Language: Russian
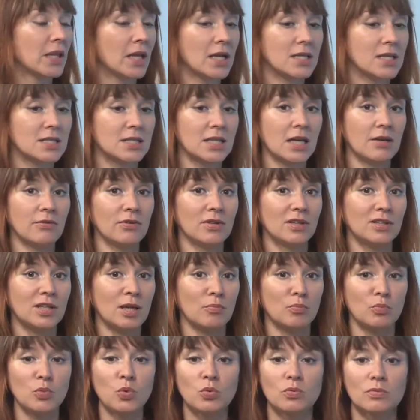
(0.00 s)
я ставила
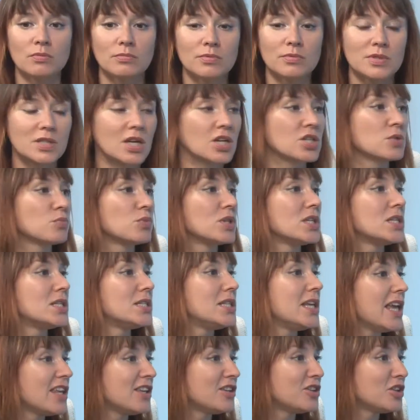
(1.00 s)
там, ну, скажем,
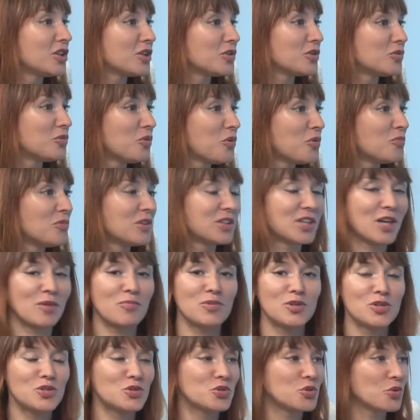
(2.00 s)
Есенина, Томик
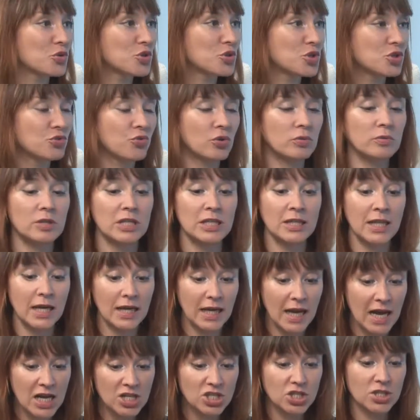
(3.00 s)
там или еще чего-нибудь. И
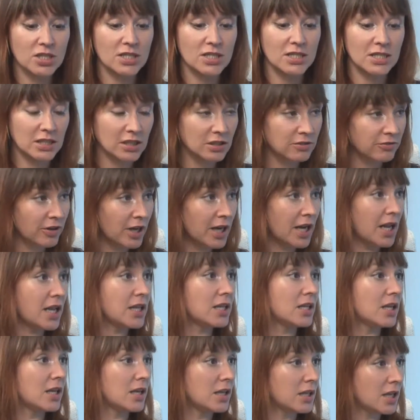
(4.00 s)
на каждое
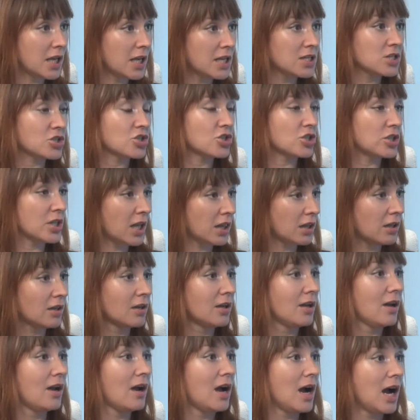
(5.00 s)
стихотворение я
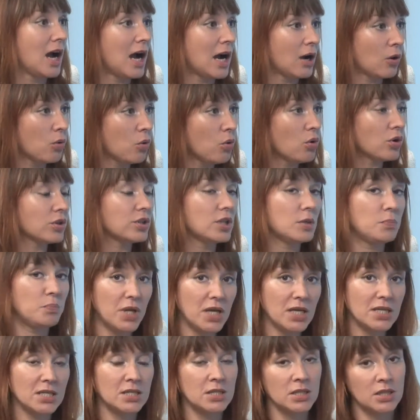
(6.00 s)
сочиняла аккорды,
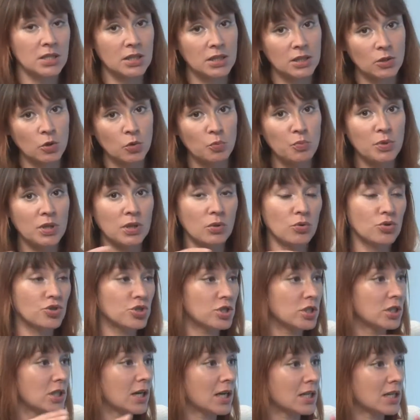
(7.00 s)
песни и любила
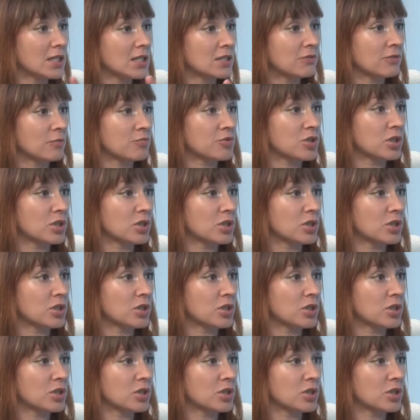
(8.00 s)
очень играться